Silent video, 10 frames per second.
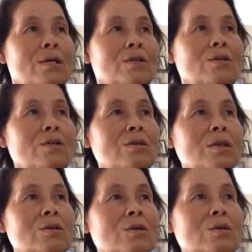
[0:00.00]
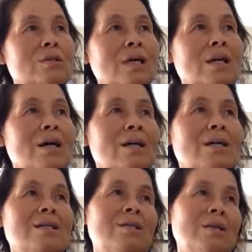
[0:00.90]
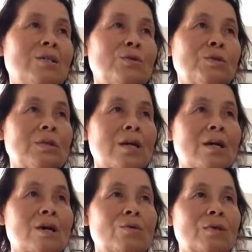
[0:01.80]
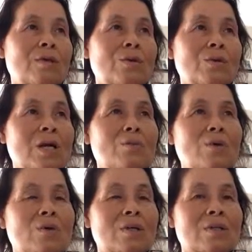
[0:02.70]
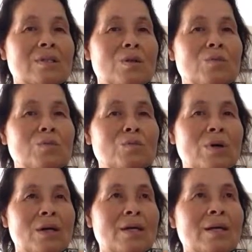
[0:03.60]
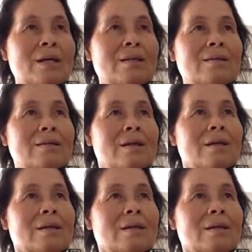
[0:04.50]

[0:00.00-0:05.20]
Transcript: 성경대로는 사랑, 하나님과 이웃을 사랑하고 있다고 자부하고 있는 젊은 법관에게는